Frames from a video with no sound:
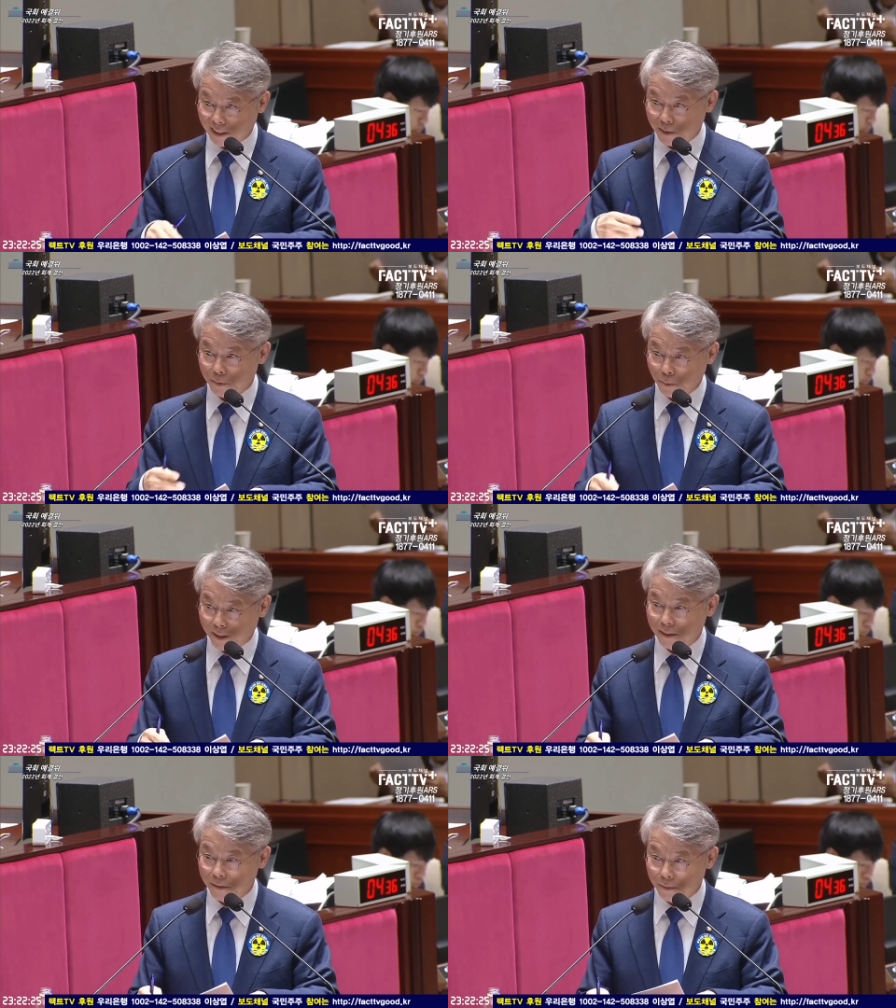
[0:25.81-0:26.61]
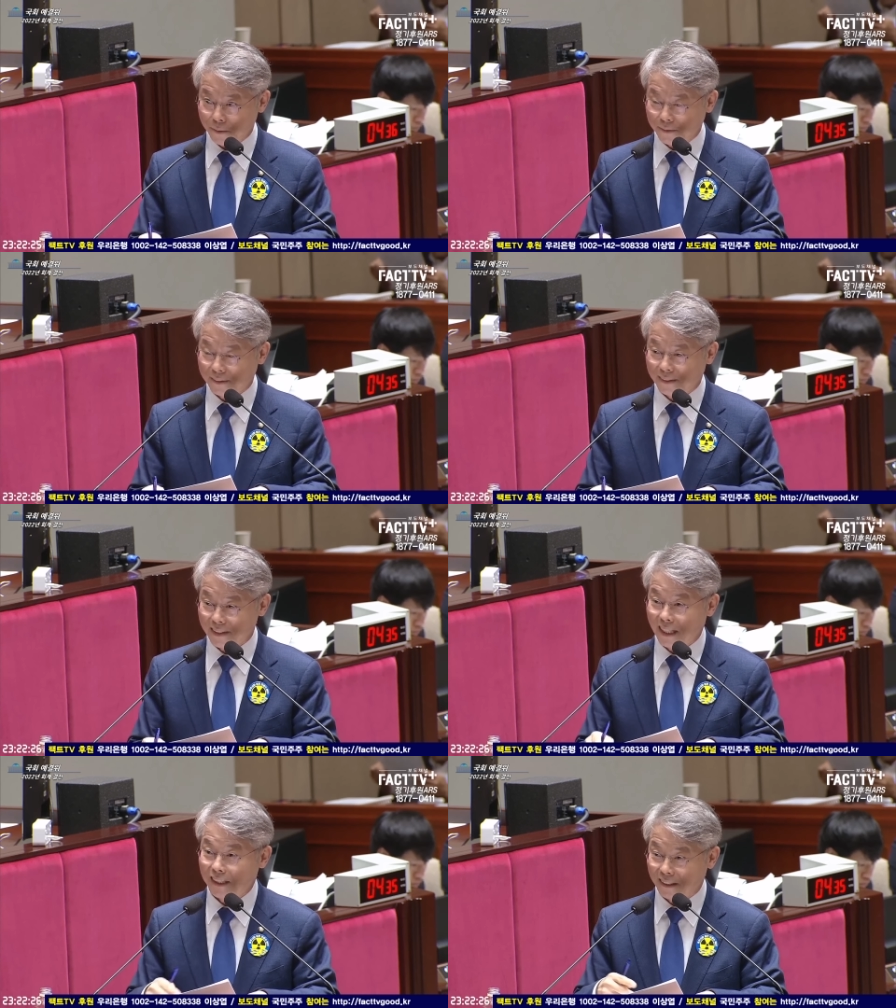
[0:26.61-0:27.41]
제대로 돌아가도록
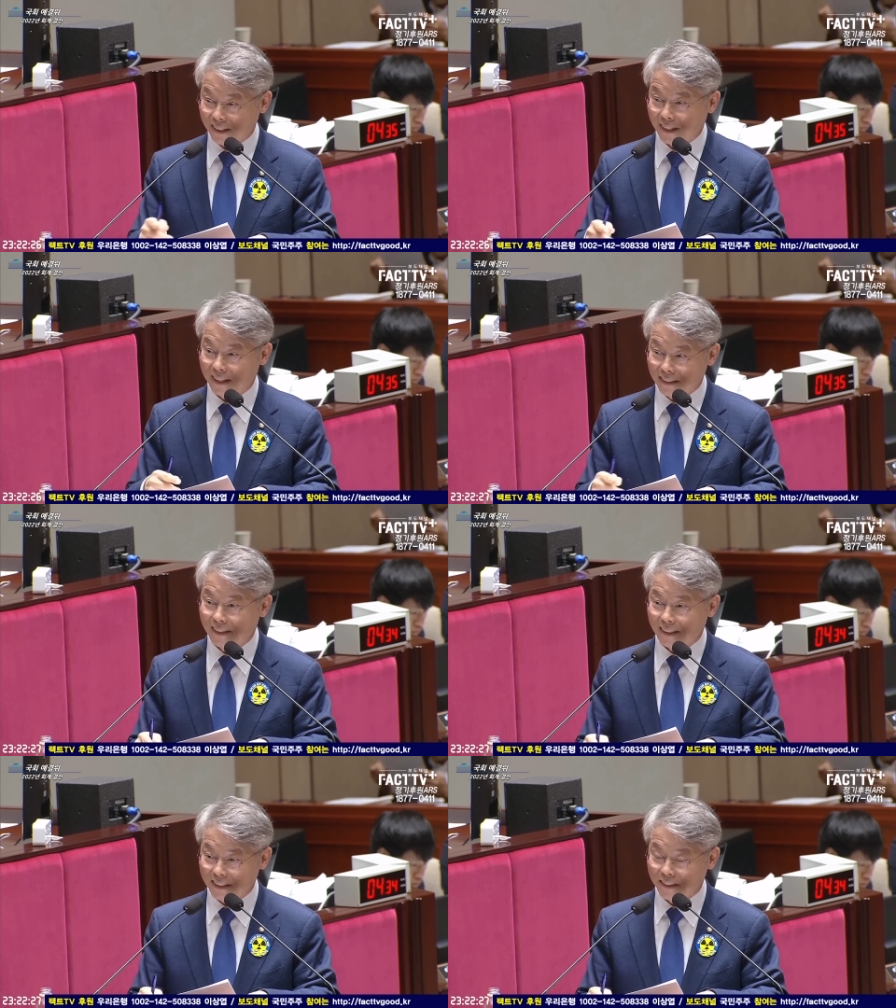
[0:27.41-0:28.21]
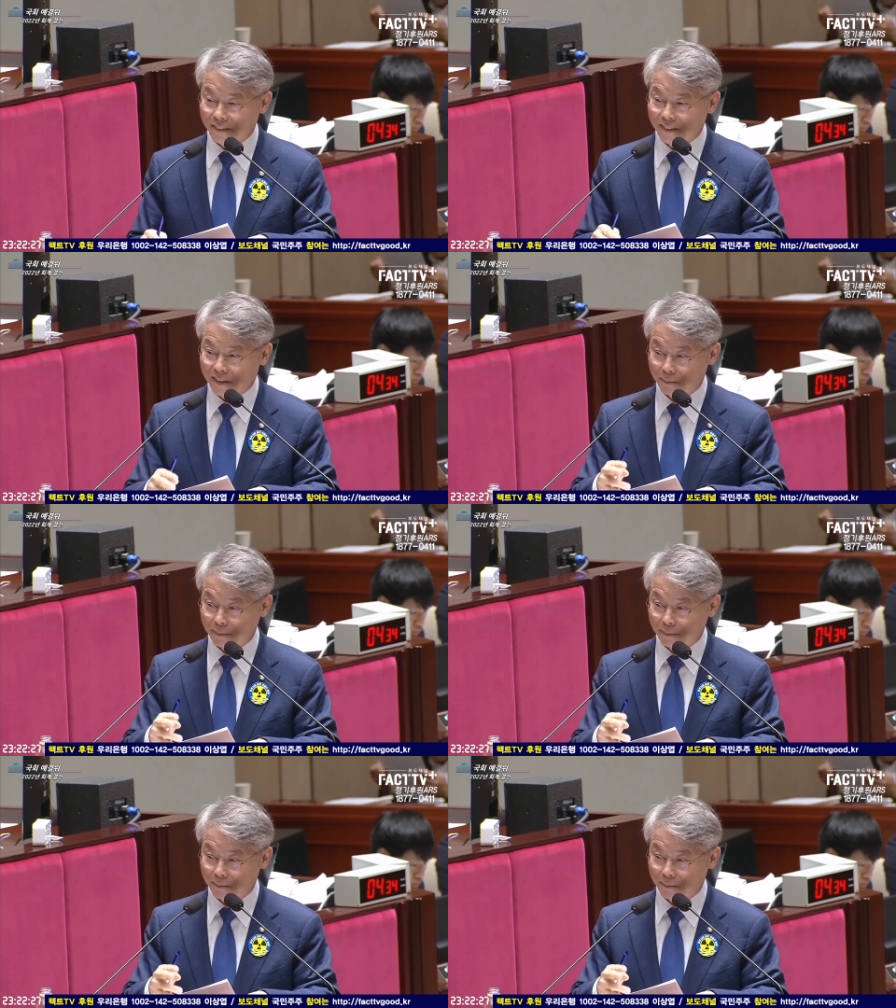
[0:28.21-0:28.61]
자기 역할을 하는 거 아니에요?